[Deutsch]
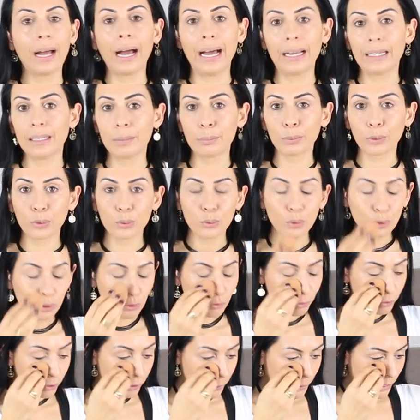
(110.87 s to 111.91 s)
an den
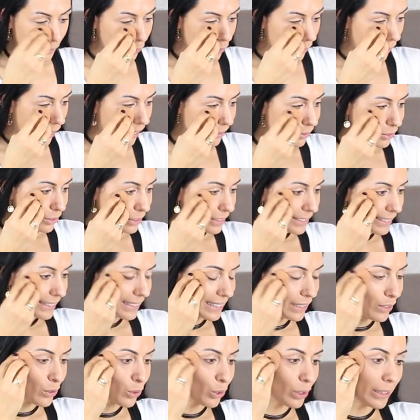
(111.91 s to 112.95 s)
Produkten von Leonardo, das
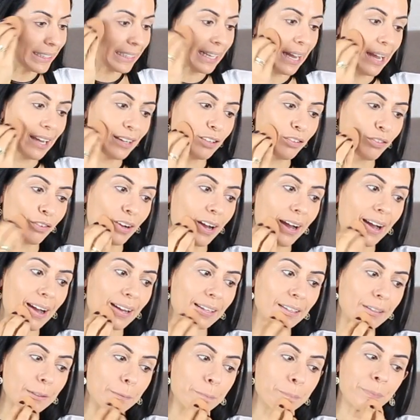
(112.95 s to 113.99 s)
ist natürlich keine
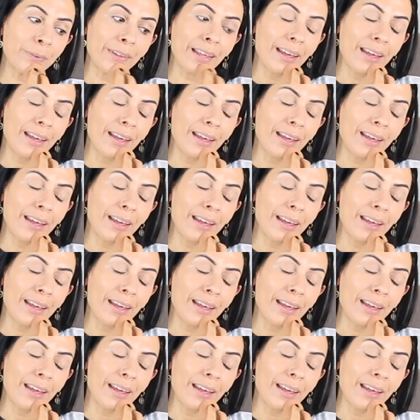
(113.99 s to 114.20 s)
Frage.